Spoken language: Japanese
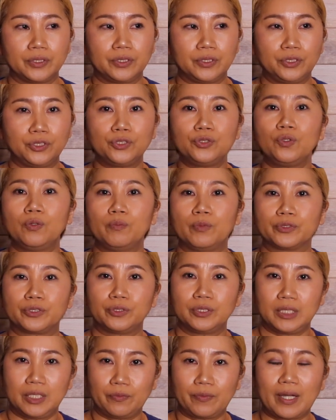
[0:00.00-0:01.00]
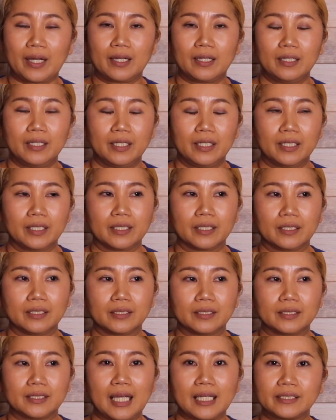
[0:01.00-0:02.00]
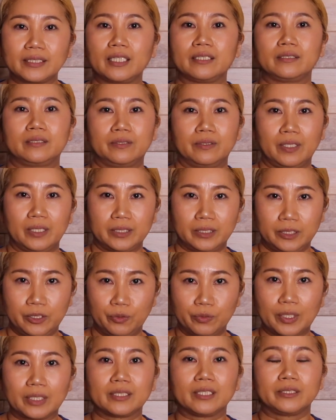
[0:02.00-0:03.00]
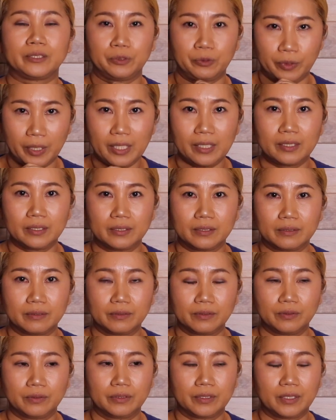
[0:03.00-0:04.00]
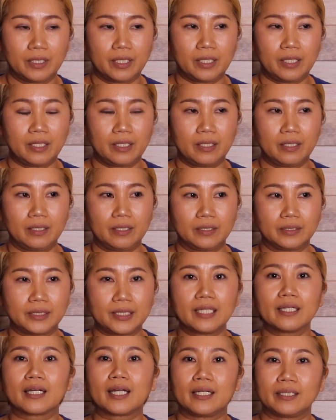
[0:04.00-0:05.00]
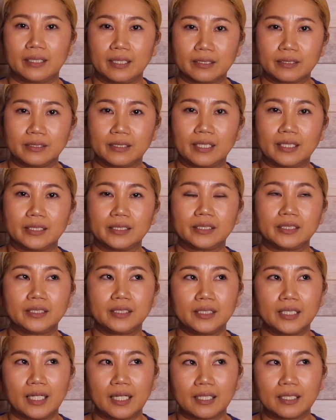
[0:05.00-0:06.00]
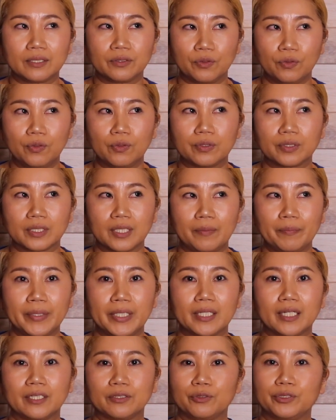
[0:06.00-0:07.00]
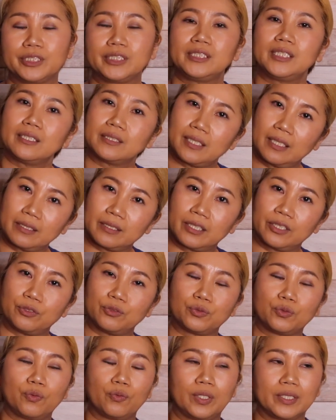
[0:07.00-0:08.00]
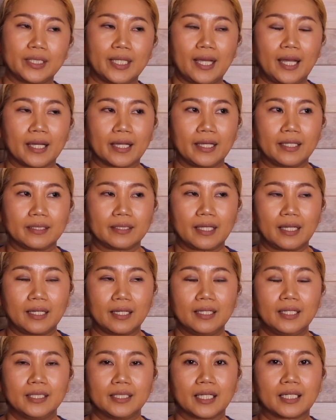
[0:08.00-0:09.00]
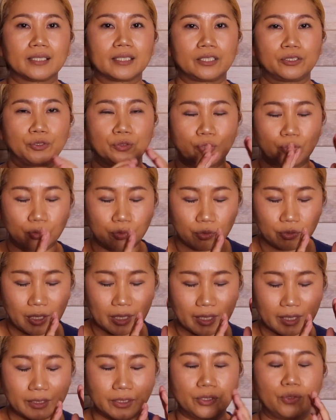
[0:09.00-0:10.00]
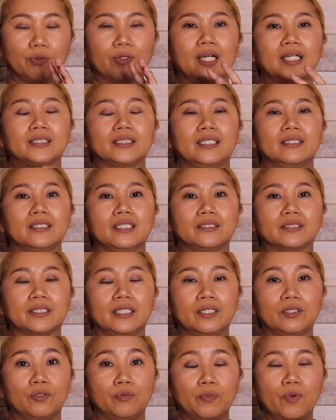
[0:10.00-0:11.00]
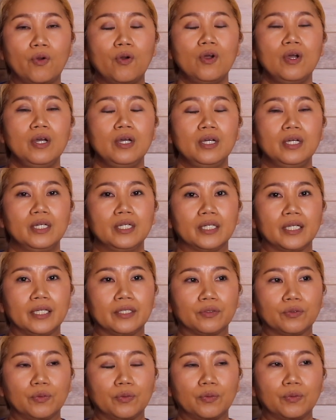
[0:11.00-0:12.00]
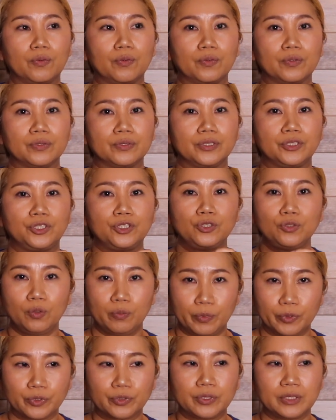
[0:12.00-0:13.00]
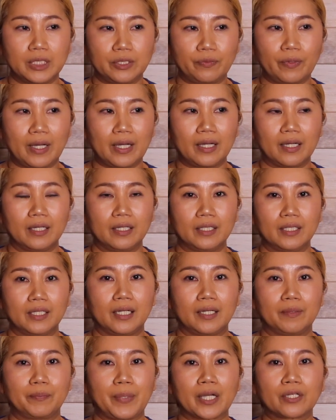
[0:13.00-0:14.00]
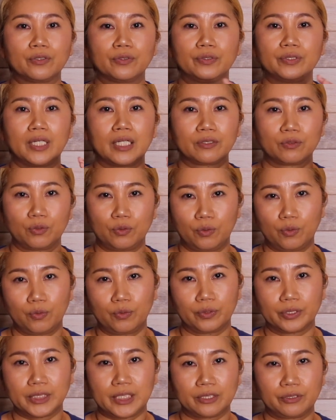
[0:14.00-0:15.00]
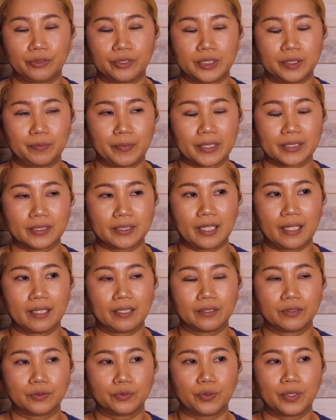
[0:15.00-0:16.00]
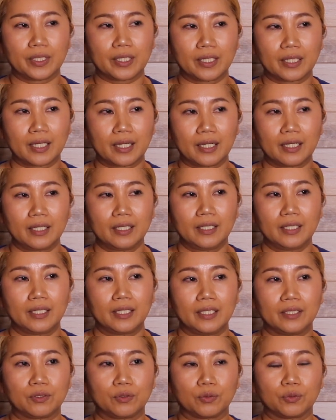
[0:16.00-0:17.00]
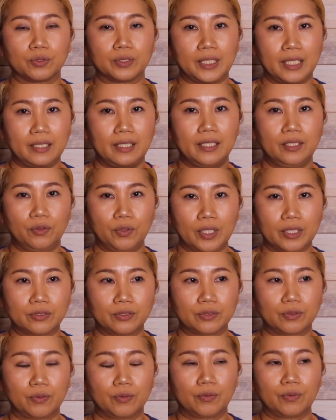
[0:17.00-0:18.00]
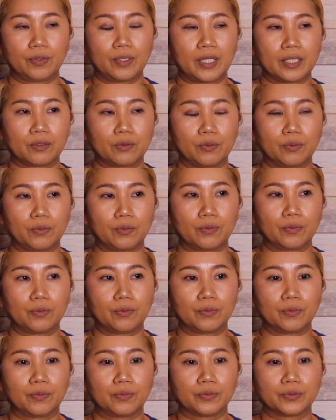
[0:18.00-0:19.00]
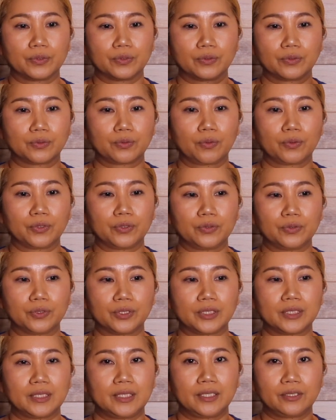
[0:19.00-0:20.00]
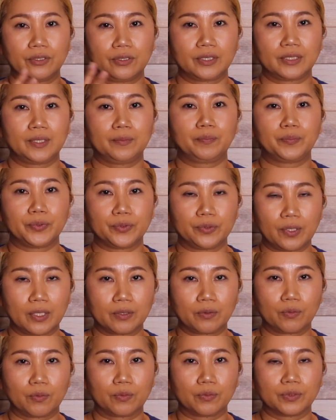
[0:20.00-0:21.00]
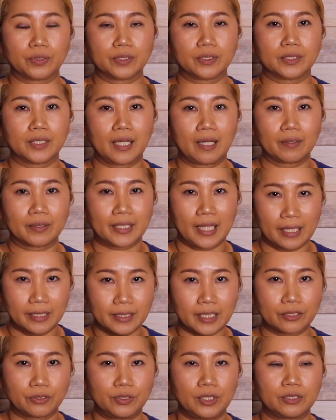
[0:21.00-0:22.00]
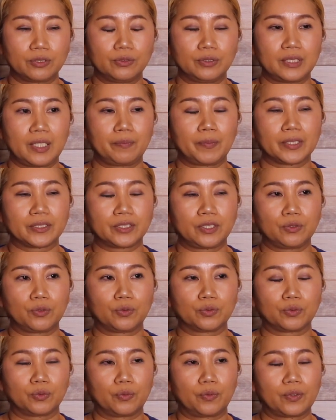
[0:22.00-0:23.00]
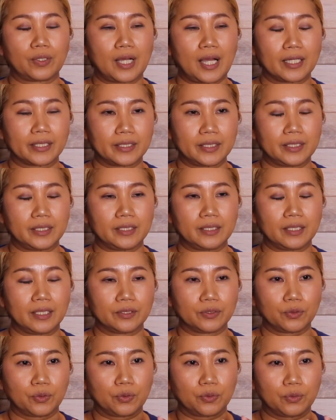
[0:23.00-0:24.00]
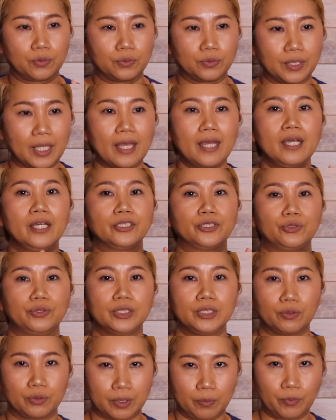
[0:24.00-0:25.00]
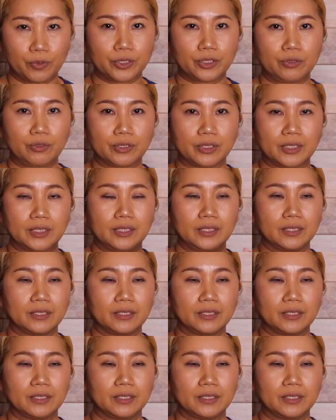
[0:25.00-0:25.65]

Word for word: 銃を持つにはライセンスが必要なんですよねえー、前回ですね質屋のアメリカの質屋さんっていう動画で上げた中でちょっとだけ紹介したんですけれどもえっと、銃を持つにはバックグラウンドのものをチェックしましてそれから、えっと、年齢のやつとあとそういうシティズンシップあのテキサスに住んでいますということをはっきり言って州によってもちろん